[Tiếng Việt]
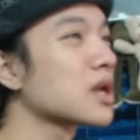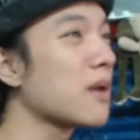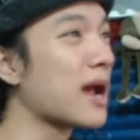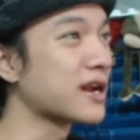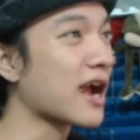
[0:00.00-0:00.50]

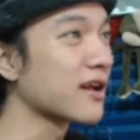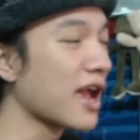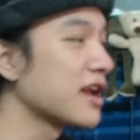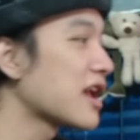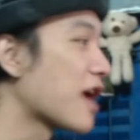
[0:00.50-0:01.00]
Mấy bạn đặt
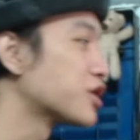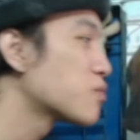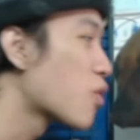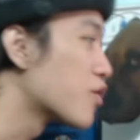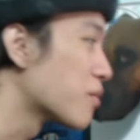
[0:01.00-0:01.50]
ngay cái gà
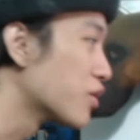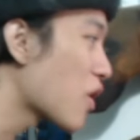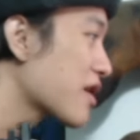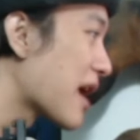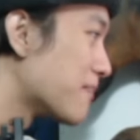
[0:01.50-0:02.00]
sốt cua cho buổi
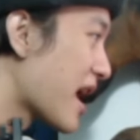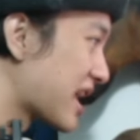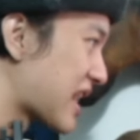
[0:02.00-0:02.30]
tối ngày hôm nay